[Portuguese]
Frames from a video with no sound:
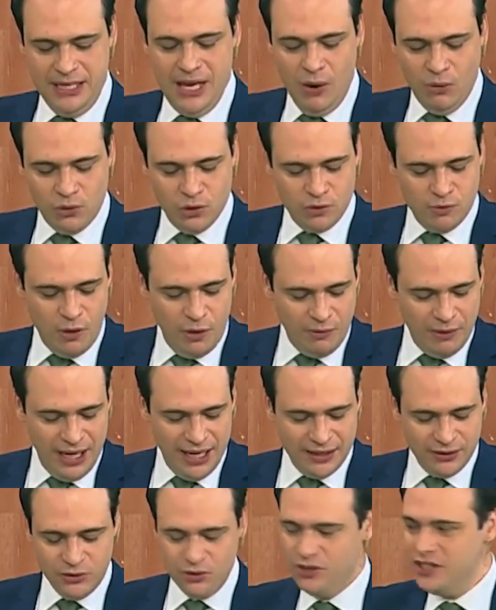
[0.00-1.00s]
em alguns
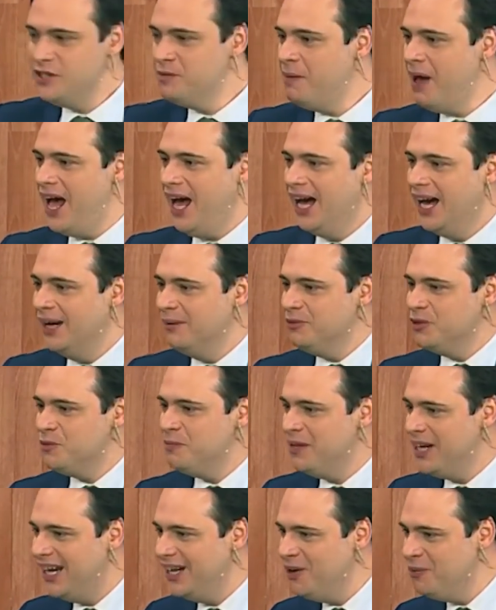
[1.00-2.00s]
momentos, esbarramos
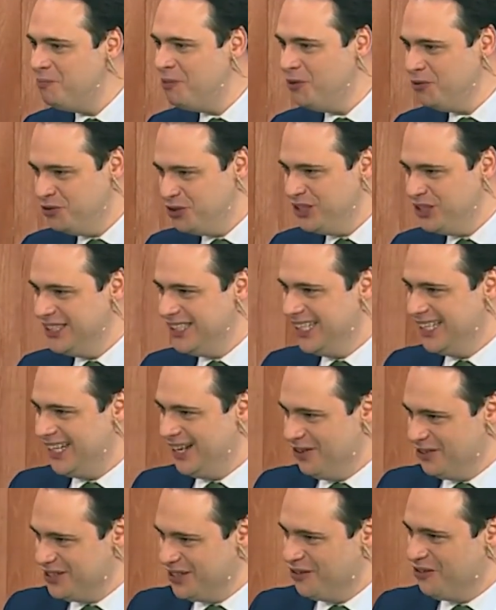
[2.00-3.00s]
pela Leopoldina na
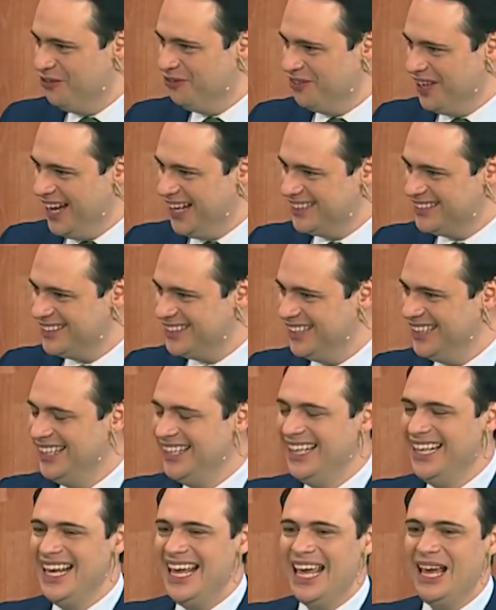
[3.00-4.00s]
nossa sim, conversa.
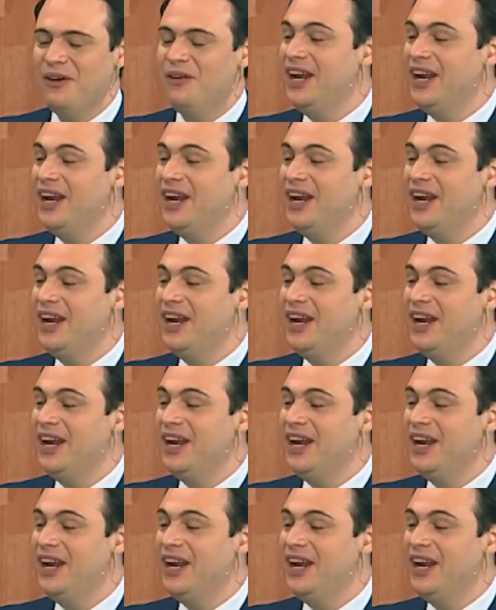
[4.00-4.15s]
Sim. Eu